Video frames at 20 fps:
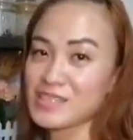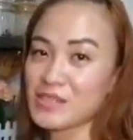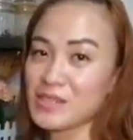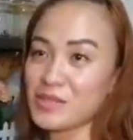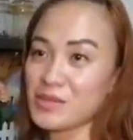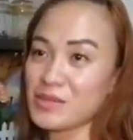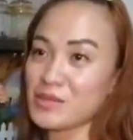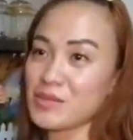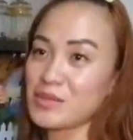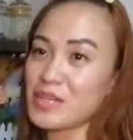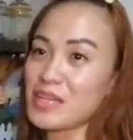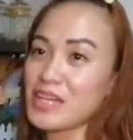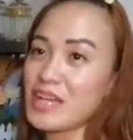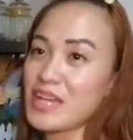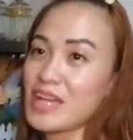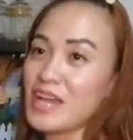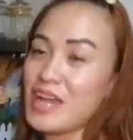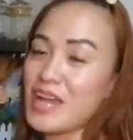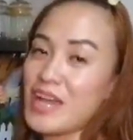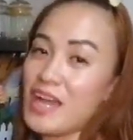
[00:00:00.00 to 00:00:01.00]
So,
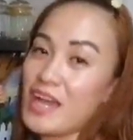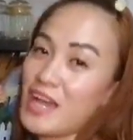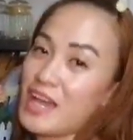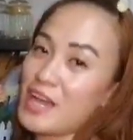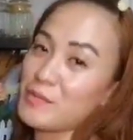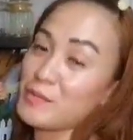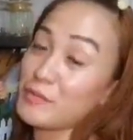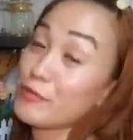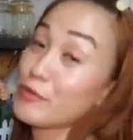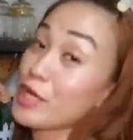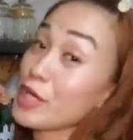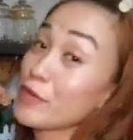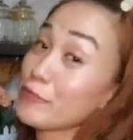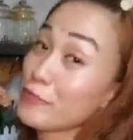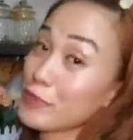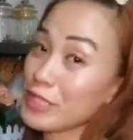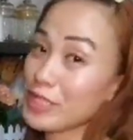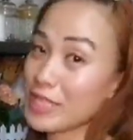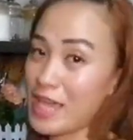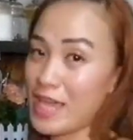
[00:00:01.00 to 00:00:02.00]
uh, before
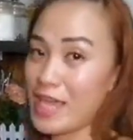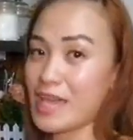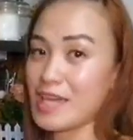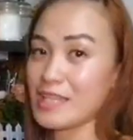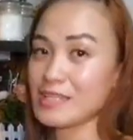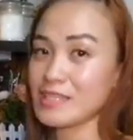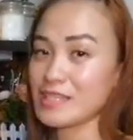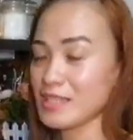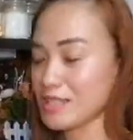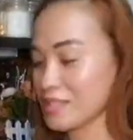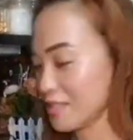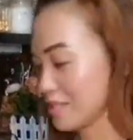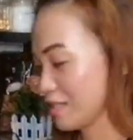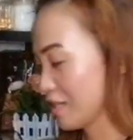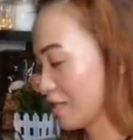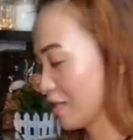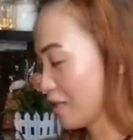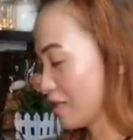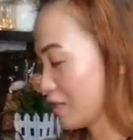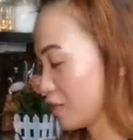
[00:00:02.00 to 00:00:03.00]
I forget,
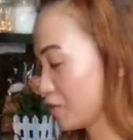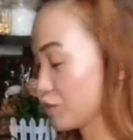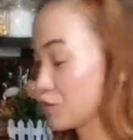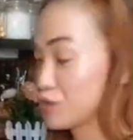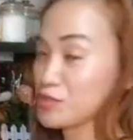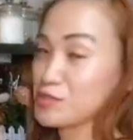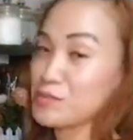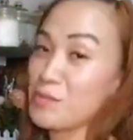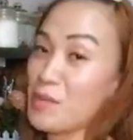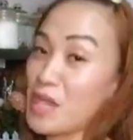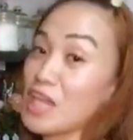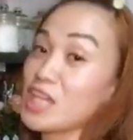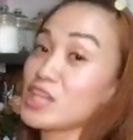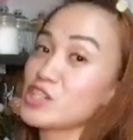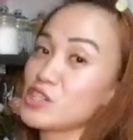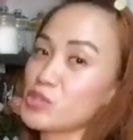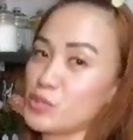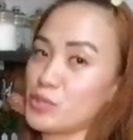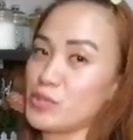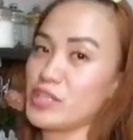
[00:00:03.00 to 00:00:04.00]
you should
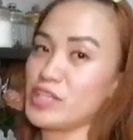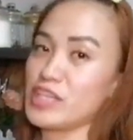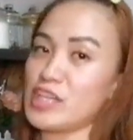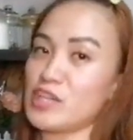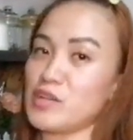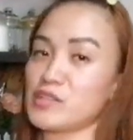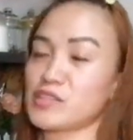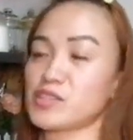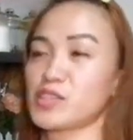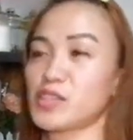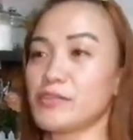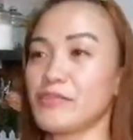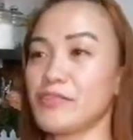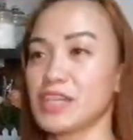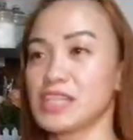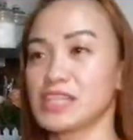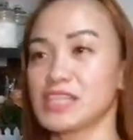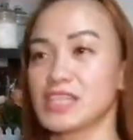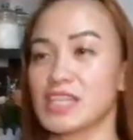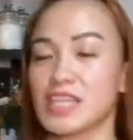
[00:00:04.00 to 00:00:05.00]
make sure na yung
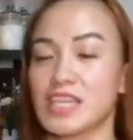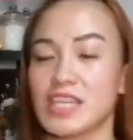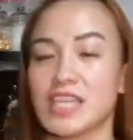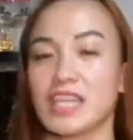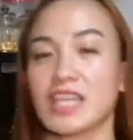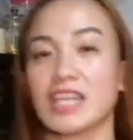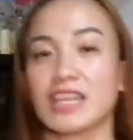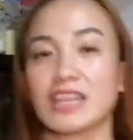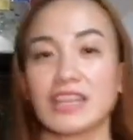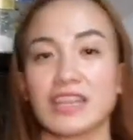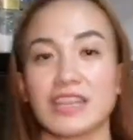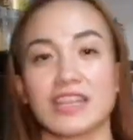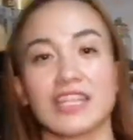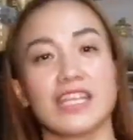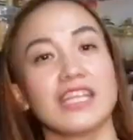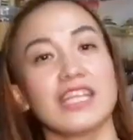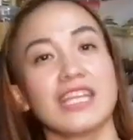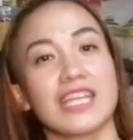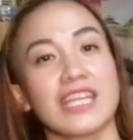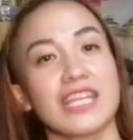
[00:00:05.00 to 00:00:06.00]
surface na didikit,
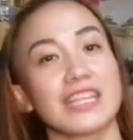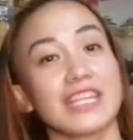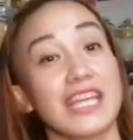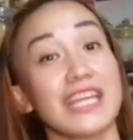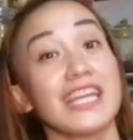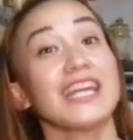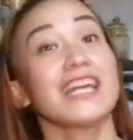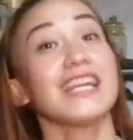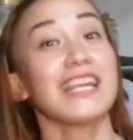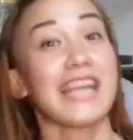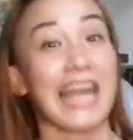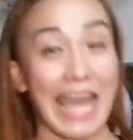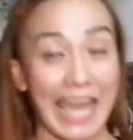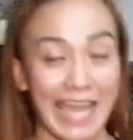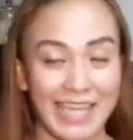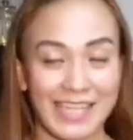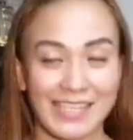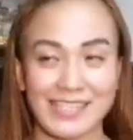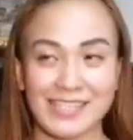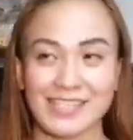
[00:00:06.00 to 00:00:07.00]
didikita ng
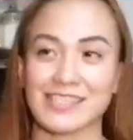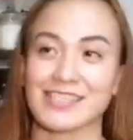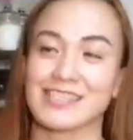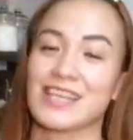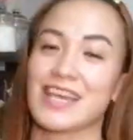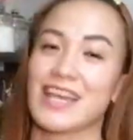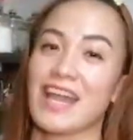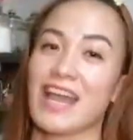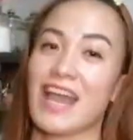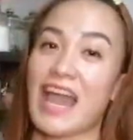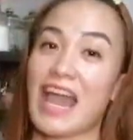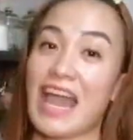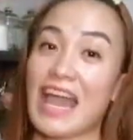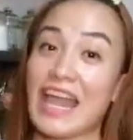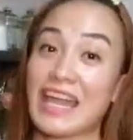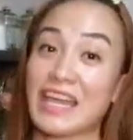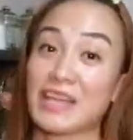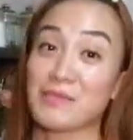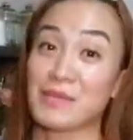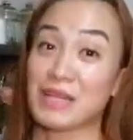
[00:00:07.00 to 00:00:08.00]
lights
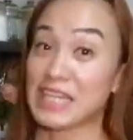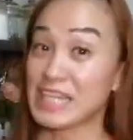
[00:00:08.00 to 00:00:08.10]
ay